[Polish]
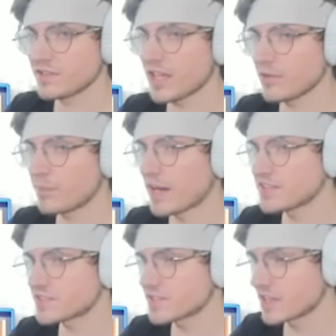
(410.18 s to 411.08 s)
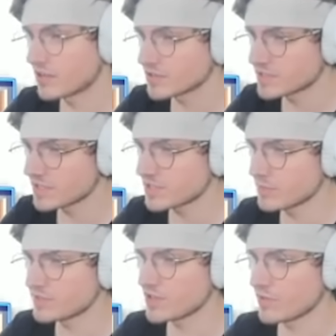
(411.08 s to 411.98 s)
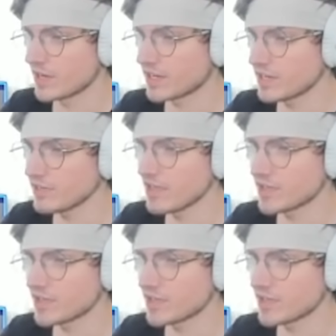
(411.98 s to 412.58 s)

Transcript: Dają palec, chciałbym całą rękę. No nie